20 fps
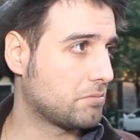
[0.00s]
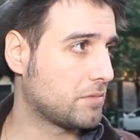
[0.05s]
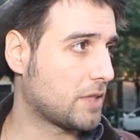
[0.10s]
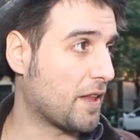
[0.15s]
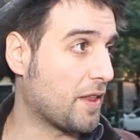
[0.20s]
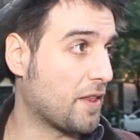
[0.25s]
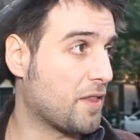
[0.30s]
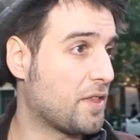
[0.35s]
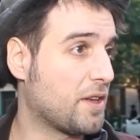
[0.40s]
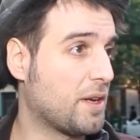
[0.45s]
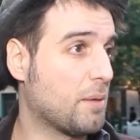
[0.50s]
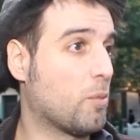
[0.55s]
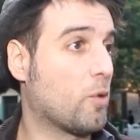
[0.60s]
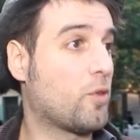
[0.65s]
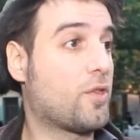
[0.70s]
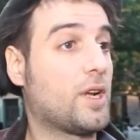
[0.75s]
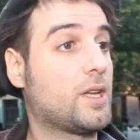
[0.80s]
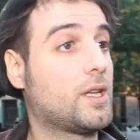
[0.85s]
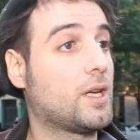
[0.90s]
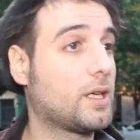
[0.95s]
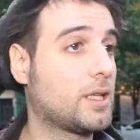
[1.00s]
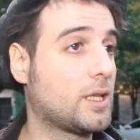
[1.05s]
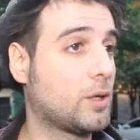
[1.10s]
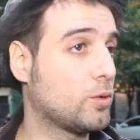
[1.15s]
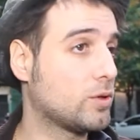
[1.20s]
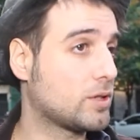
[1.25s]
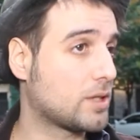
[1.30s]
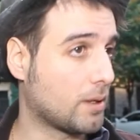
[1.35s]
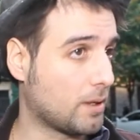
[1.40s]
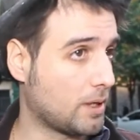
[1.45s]
a decir en voz alta que te
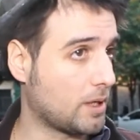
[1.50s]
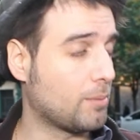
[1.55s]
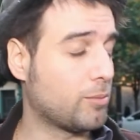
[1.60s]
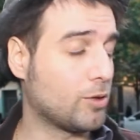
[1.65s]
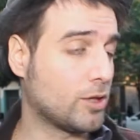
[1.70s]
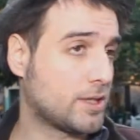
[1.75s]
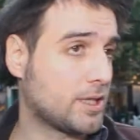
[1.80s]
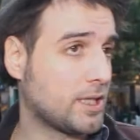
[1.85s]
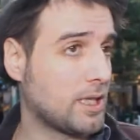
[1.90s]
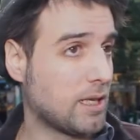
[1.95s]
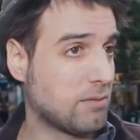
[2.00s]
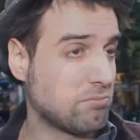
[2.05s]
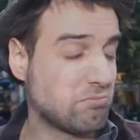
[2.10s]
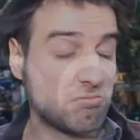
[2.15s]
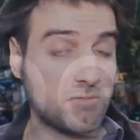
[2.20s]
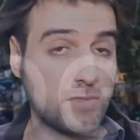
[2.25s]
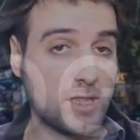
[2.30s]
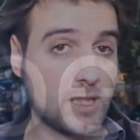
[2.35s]
gustaba la poesía.